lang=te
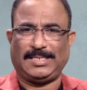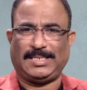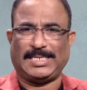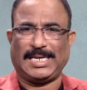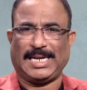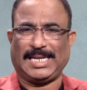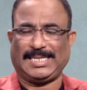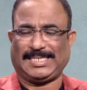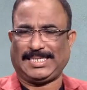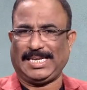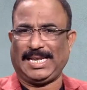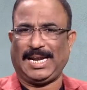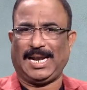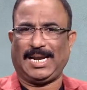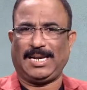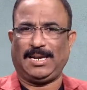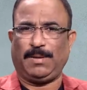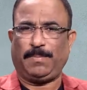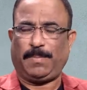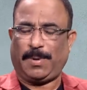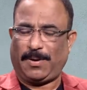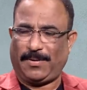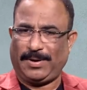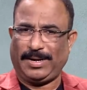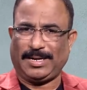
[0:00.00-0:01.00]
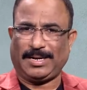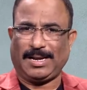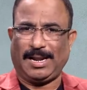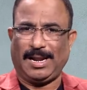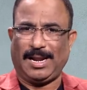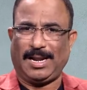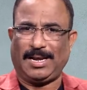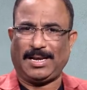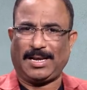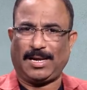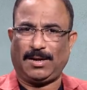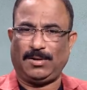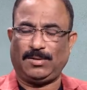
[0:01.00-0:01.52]
జనసేనాని పవన్
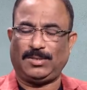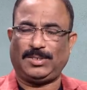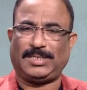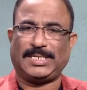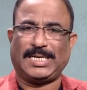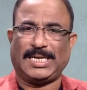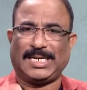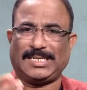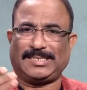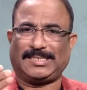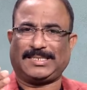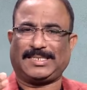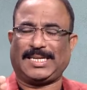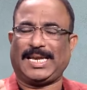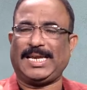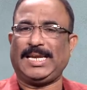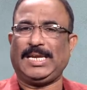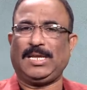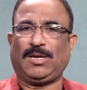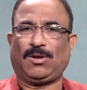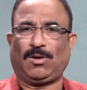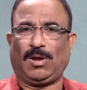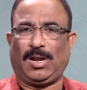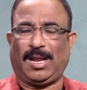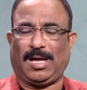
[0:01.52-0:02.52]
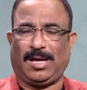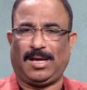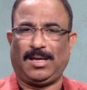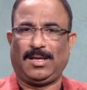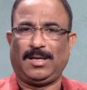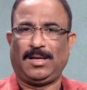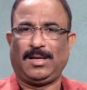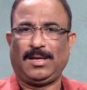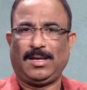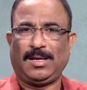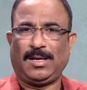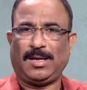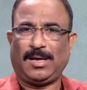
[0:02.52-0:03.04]
కళ్యాణ్ గారు జన
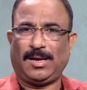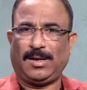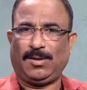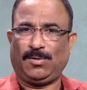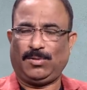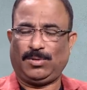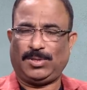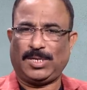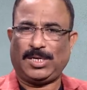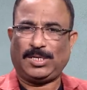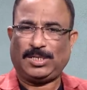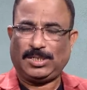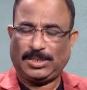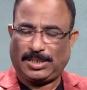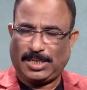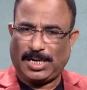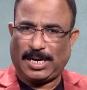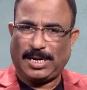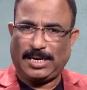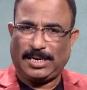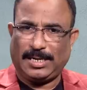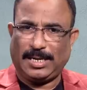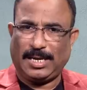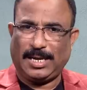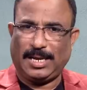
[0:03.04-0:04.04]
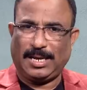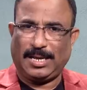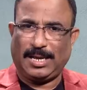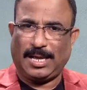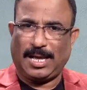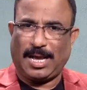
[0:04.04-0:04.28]
సైనికులను ఉద్దేశించి అంటే